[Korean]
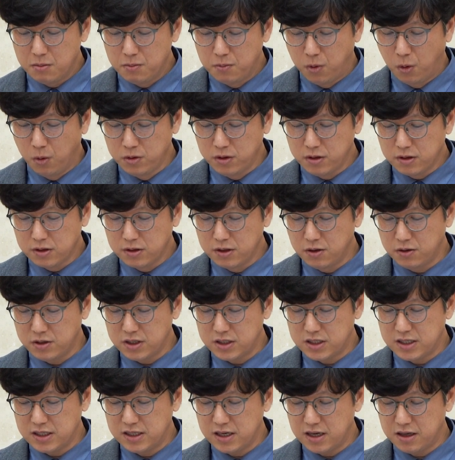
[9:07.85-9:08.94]
본 의원이
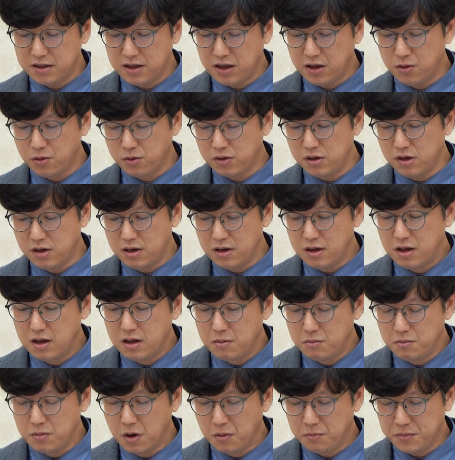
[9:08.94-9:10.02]
질의한 내용을
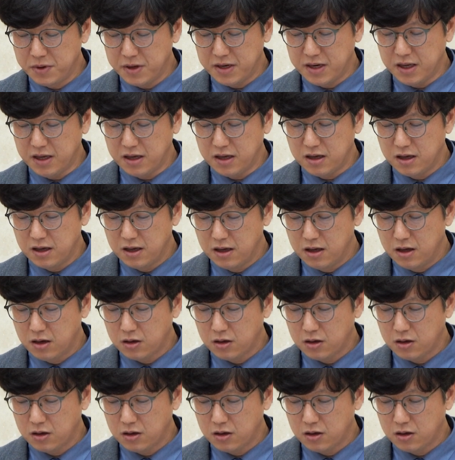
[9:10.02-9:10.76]
면밀히